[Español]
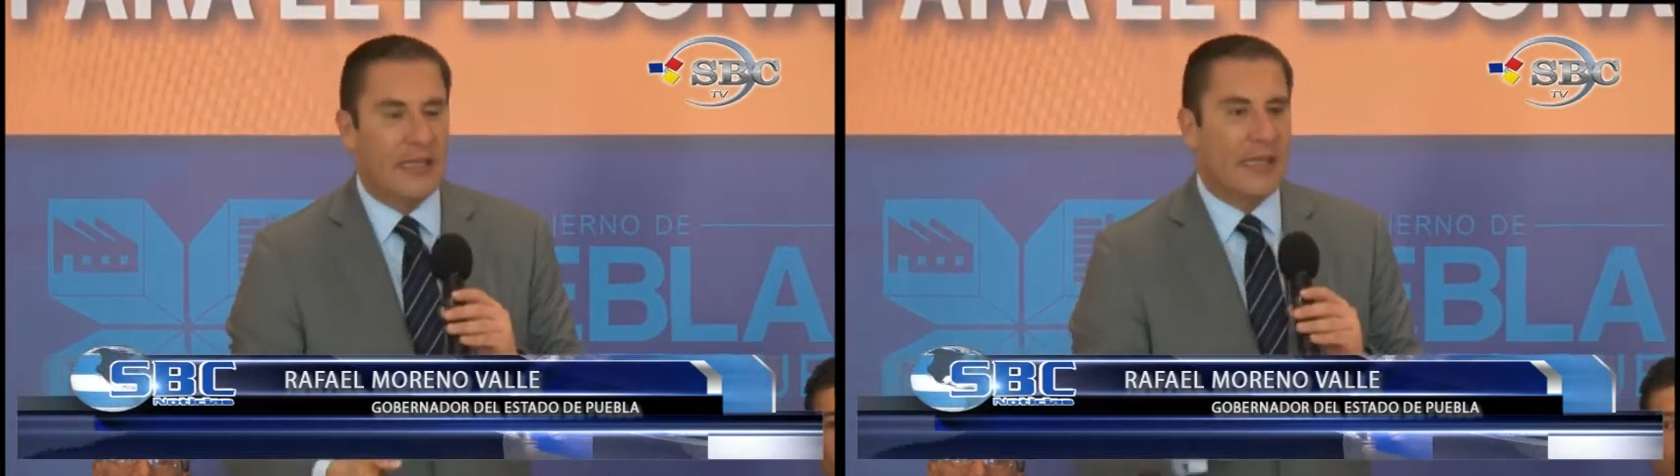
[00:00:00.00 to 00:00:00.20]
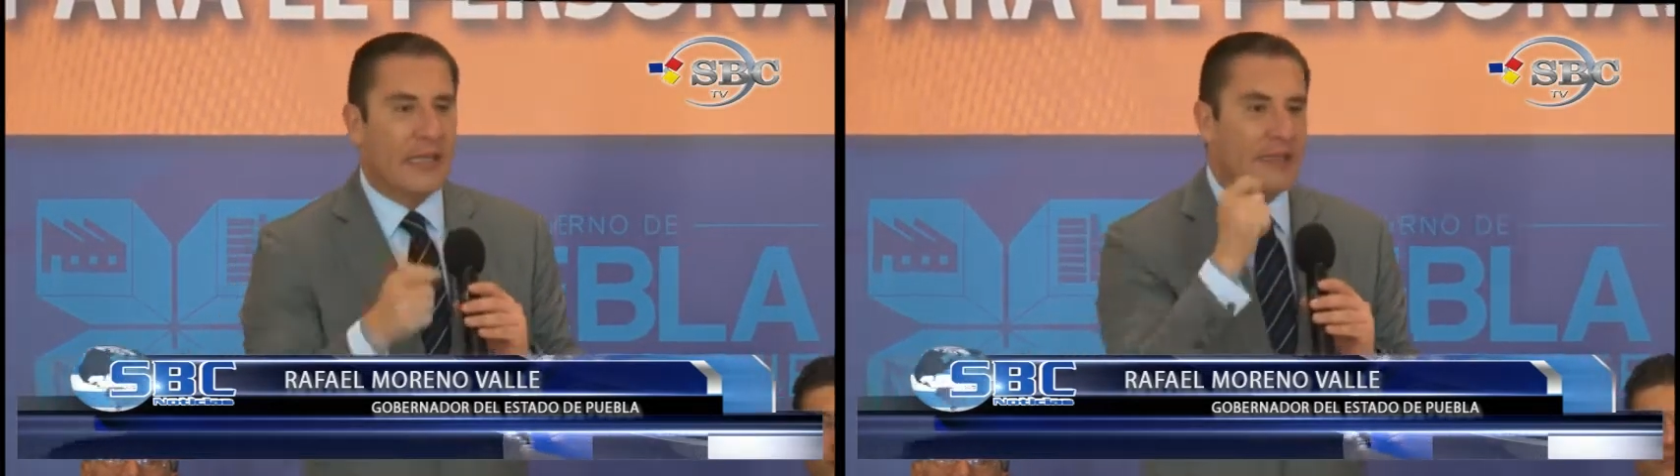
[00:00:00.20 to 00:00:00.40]

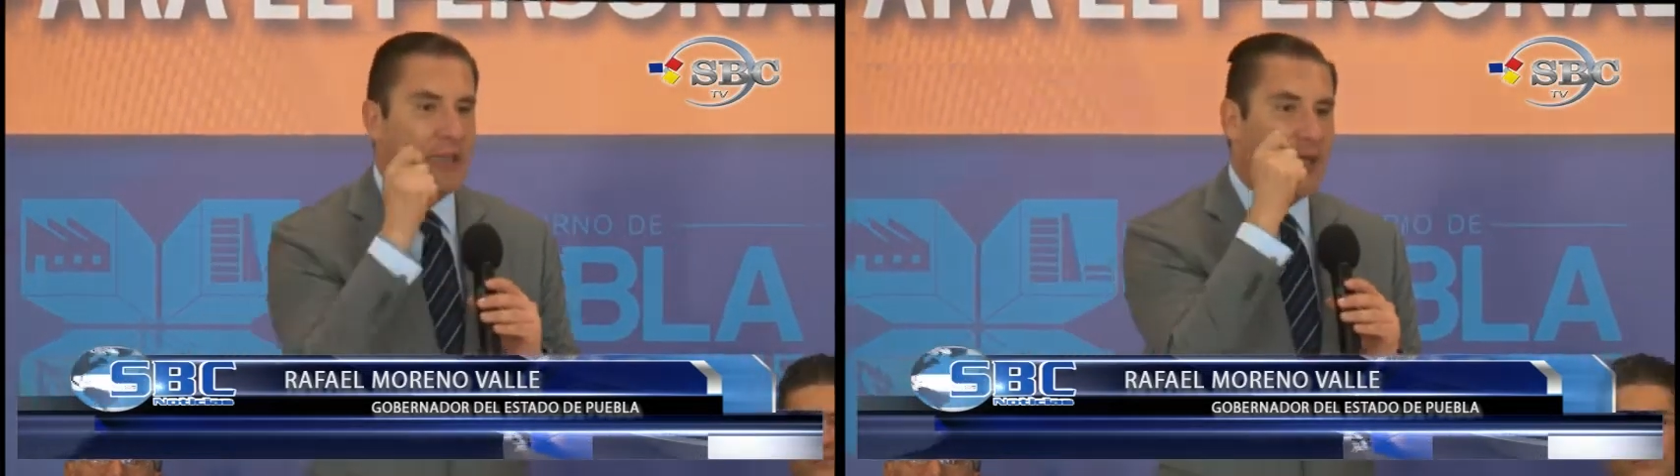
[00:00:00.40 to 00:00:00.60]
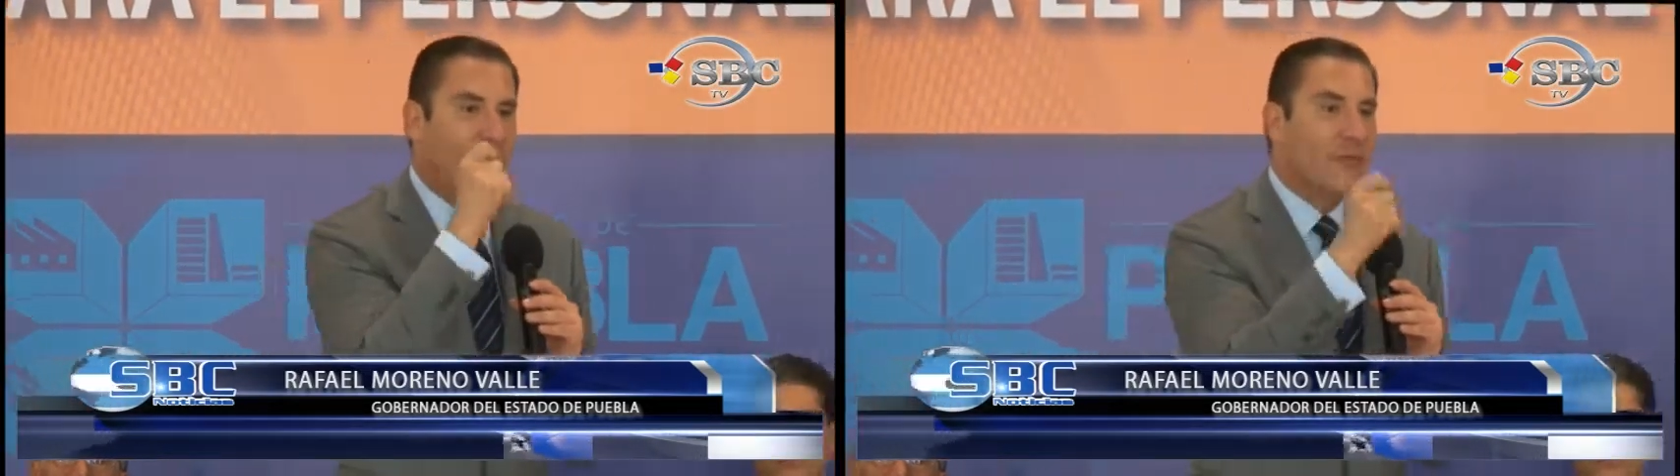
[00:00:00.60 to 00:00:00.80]
y que
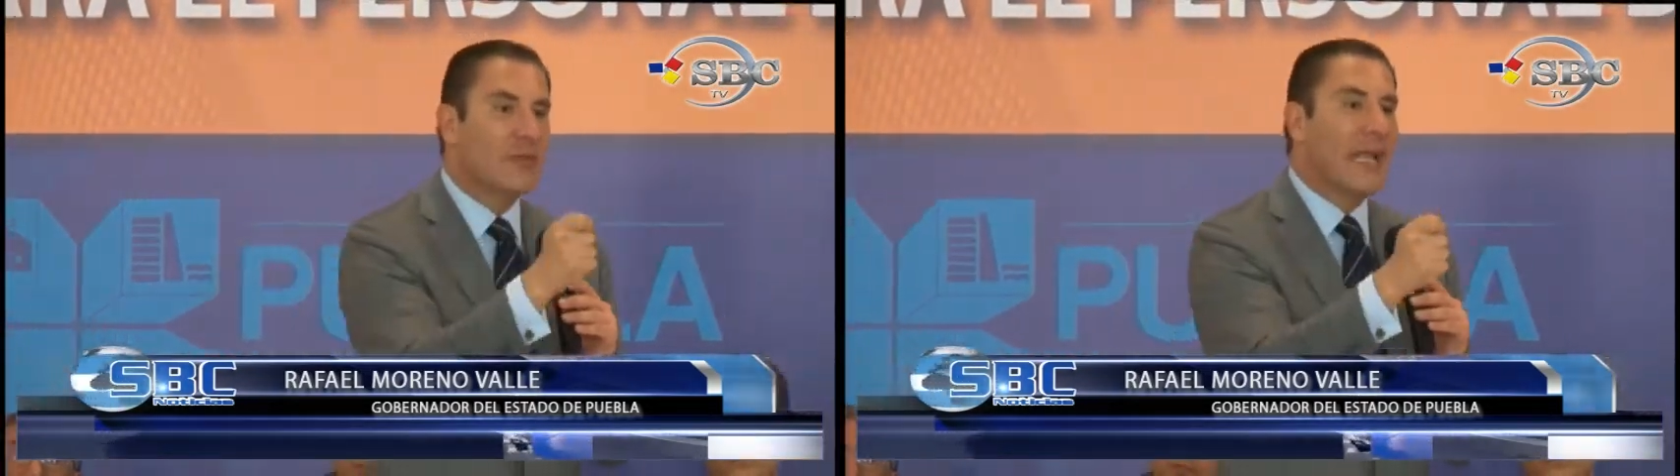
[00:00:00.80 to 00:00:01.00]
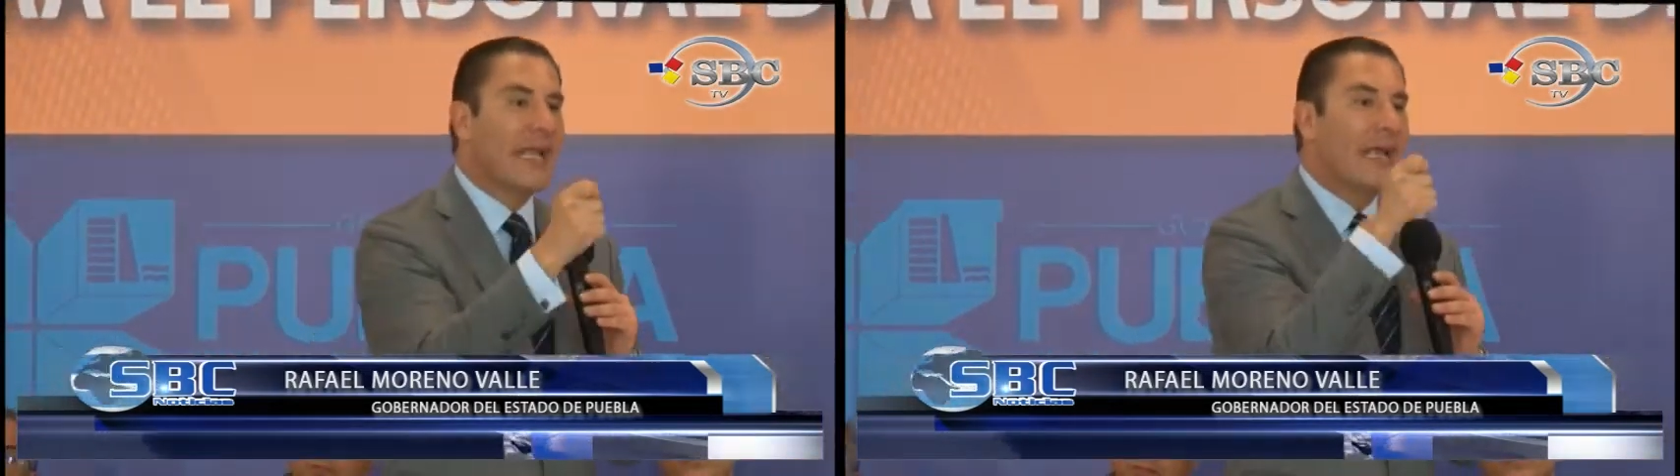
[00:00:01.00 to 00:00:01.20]

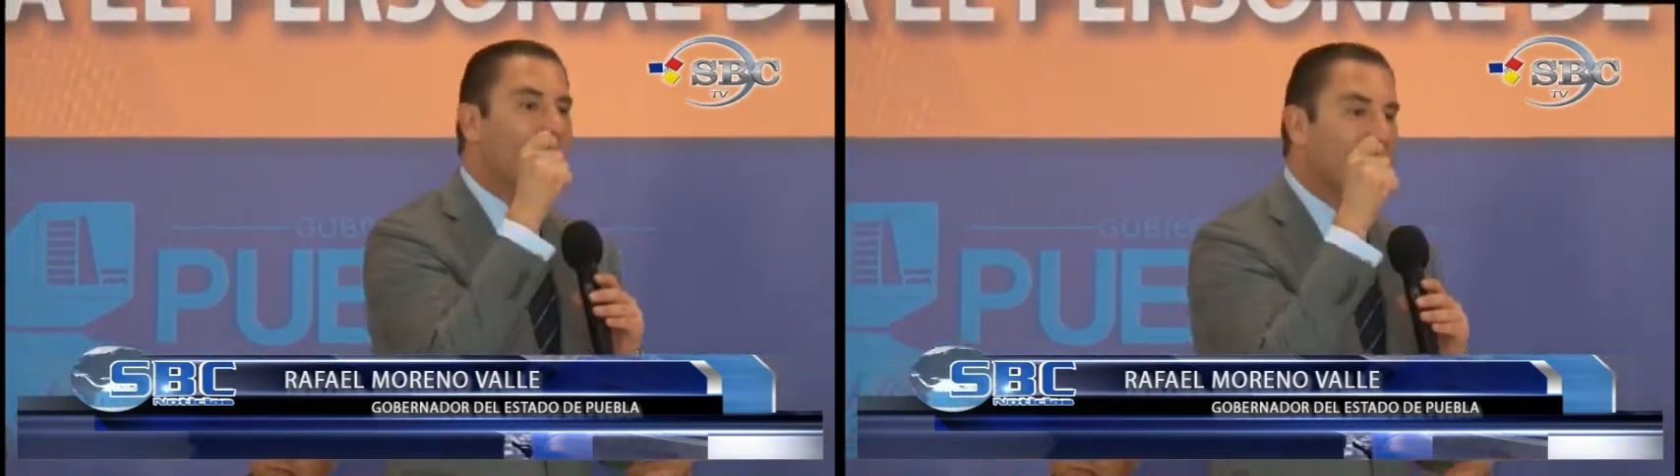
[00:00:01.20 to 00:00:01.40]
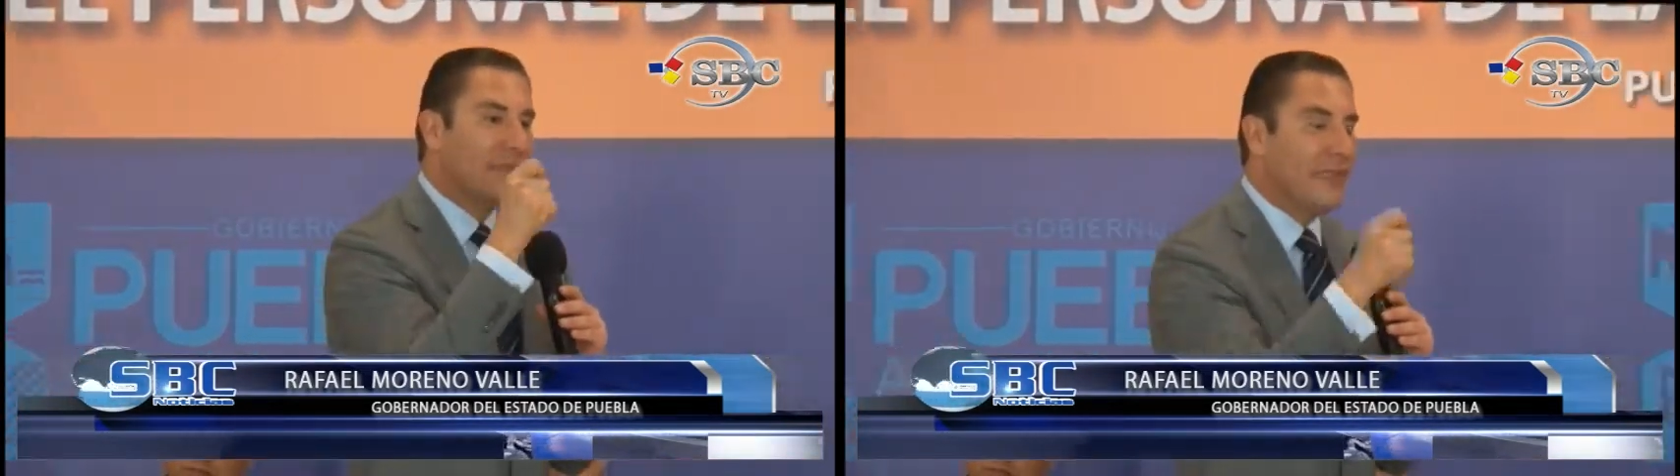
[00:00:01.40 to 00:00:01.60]
tengamos la
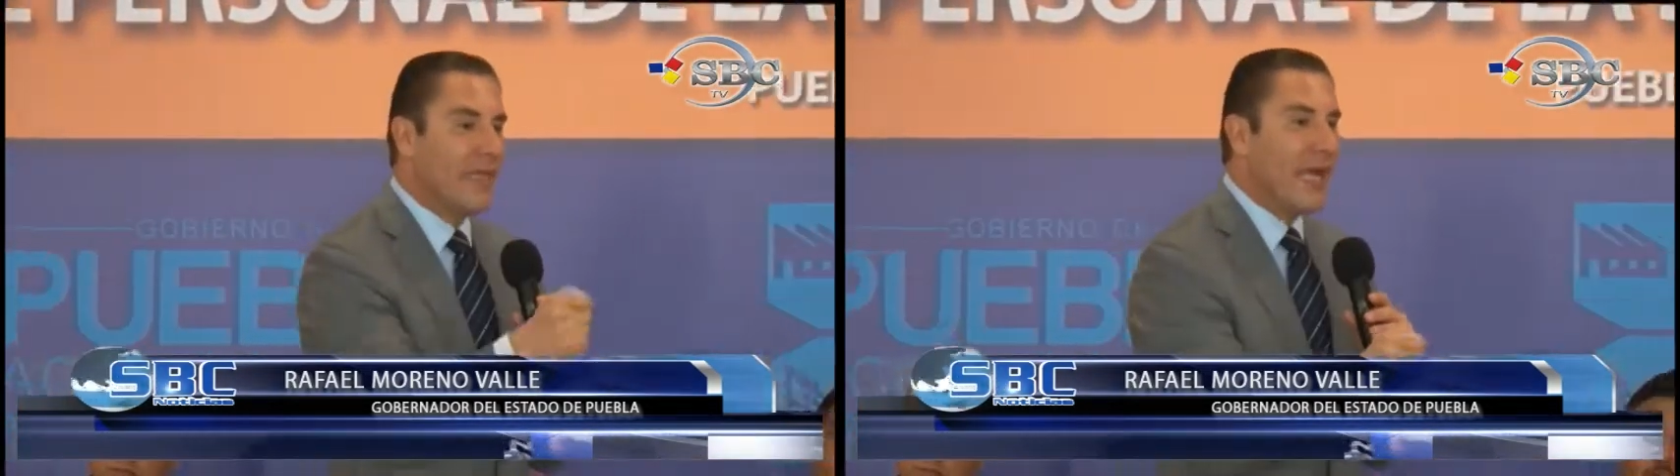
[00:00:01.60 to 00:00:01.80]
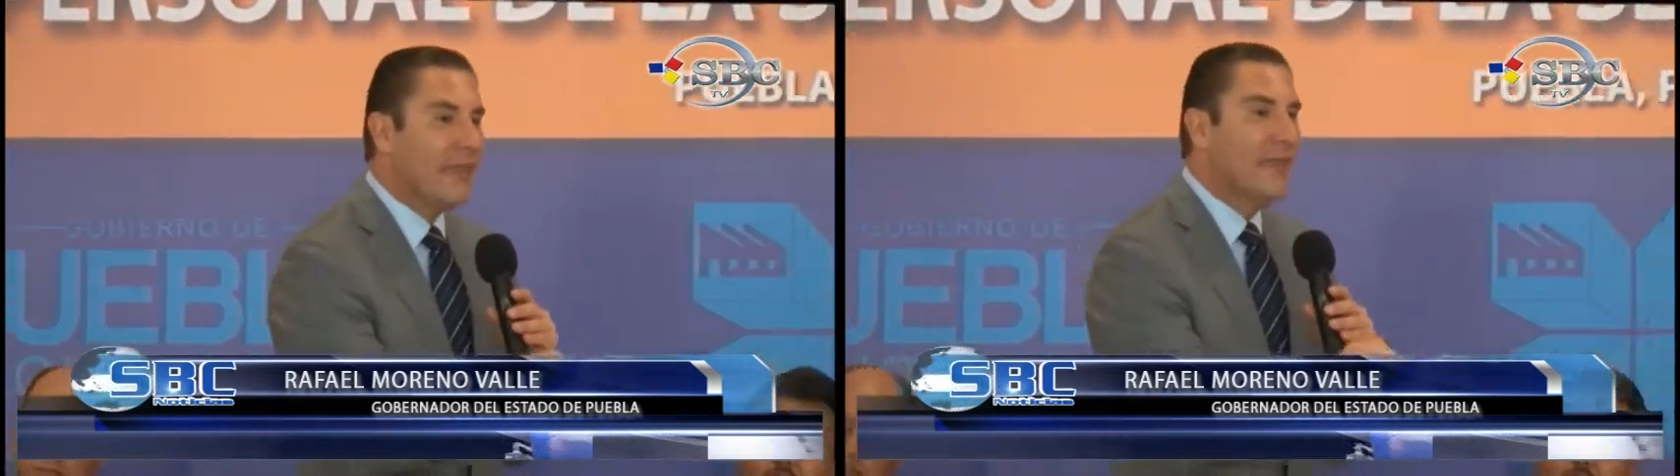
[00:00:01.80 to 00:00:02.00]

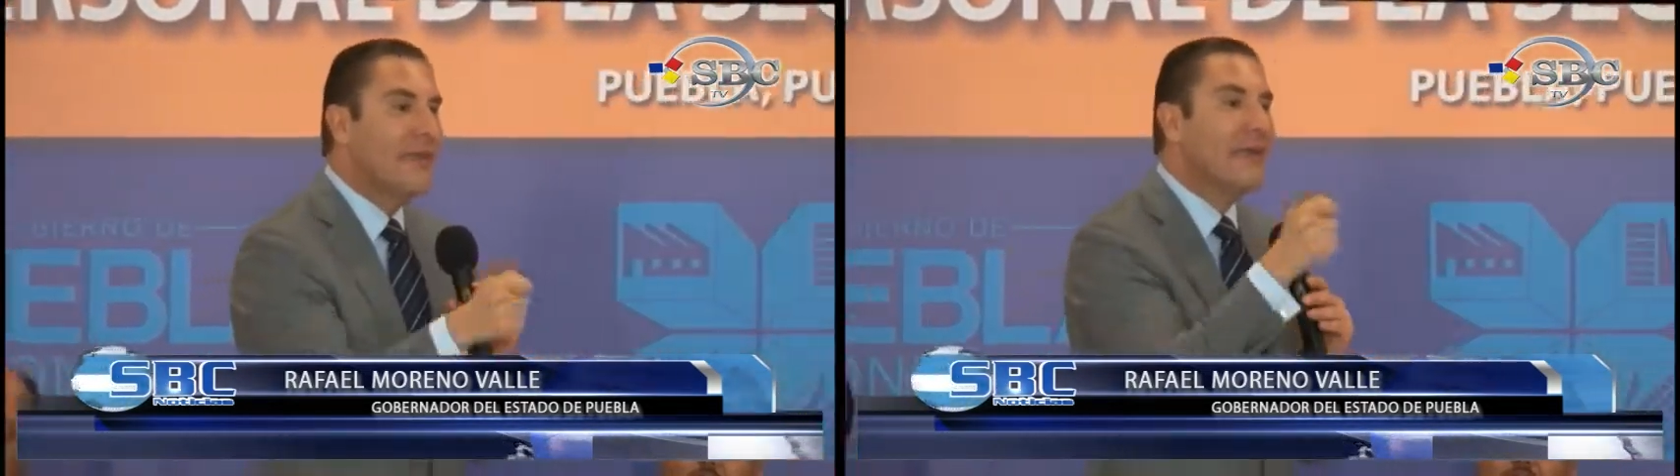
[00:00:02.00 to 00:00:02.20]
capacidad